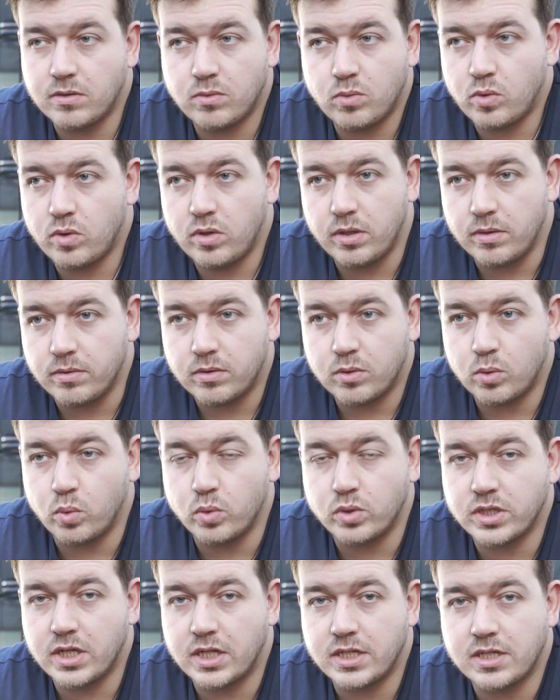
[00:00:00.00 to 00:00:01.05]
Ну или
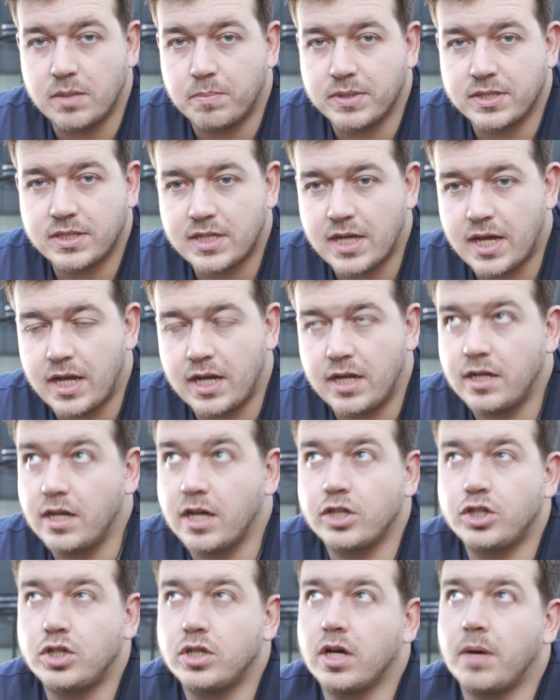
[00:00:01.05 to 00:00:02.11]
такую цель себе поставили,
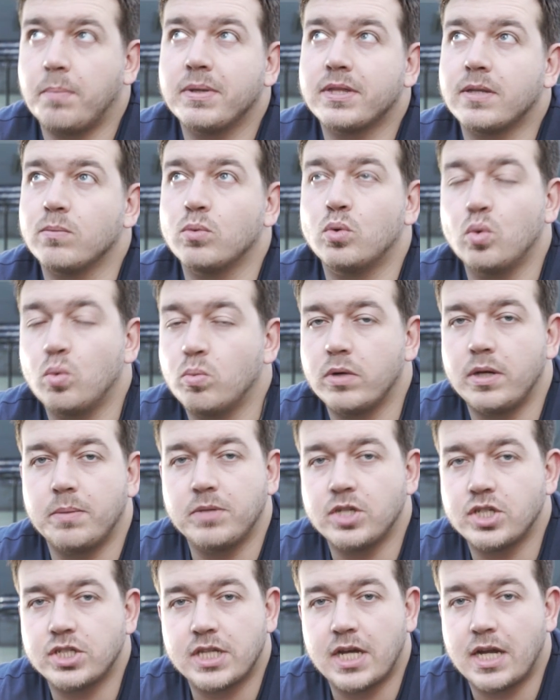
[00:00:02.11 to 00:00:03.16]
или об этом думали,
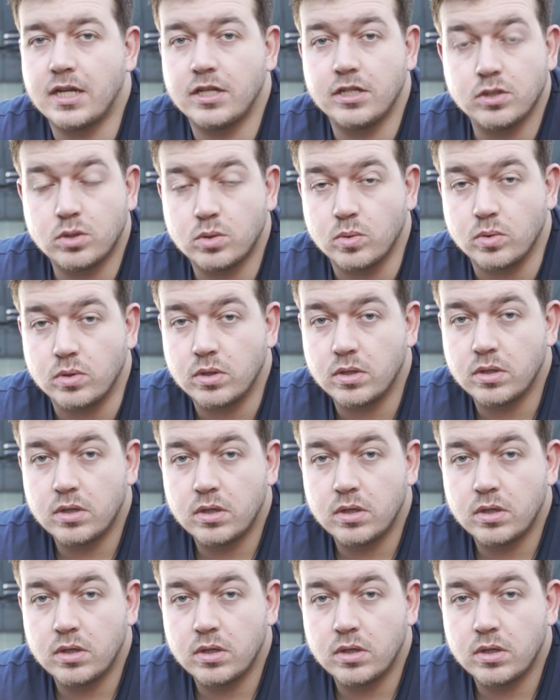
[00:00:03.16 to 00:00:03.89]
мечтали, не суть.